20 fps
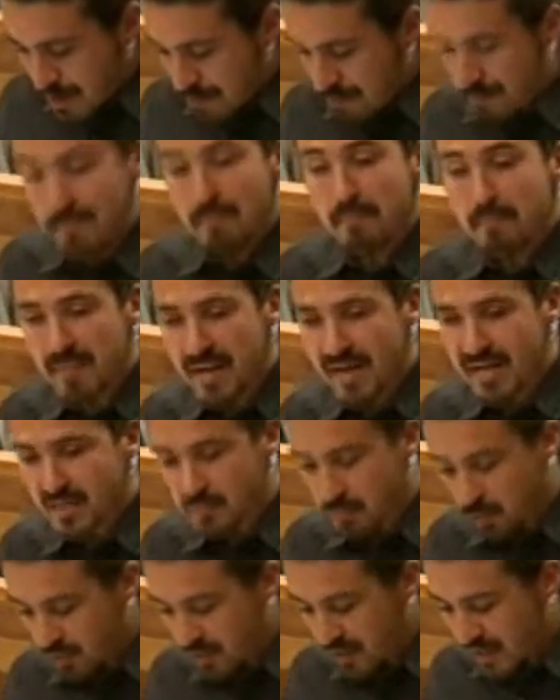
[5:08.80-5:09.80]
¿Veis
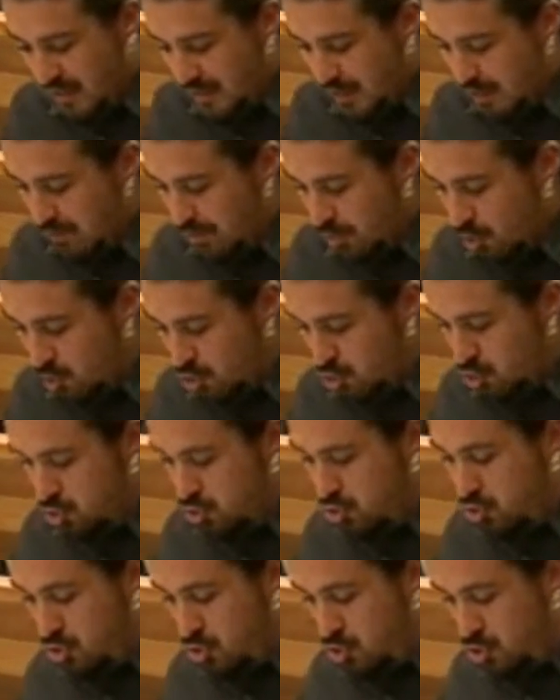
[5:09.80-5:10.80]
responder a alguien por los
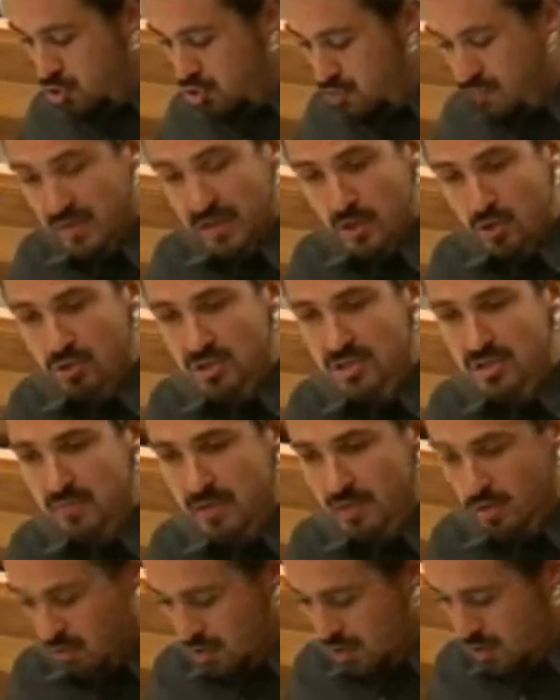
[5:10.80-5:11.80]
dos millones y
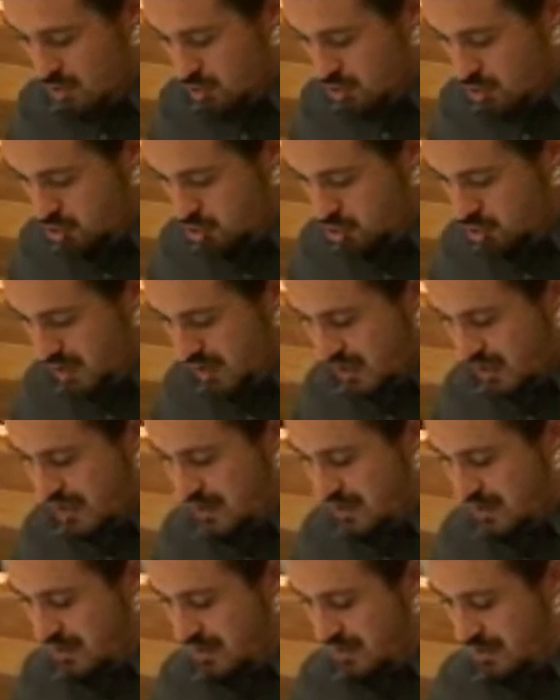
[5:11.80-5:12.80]
medio de euros
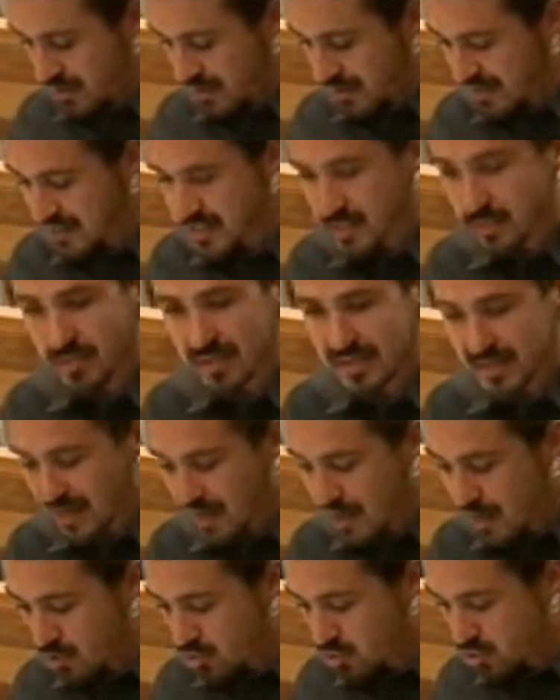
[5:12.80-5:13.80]
que, que lleva
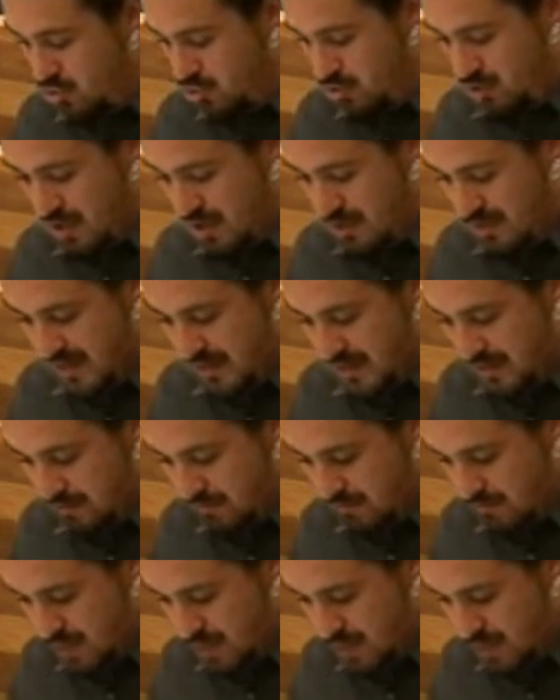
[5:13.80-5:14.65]
tragaos el mar?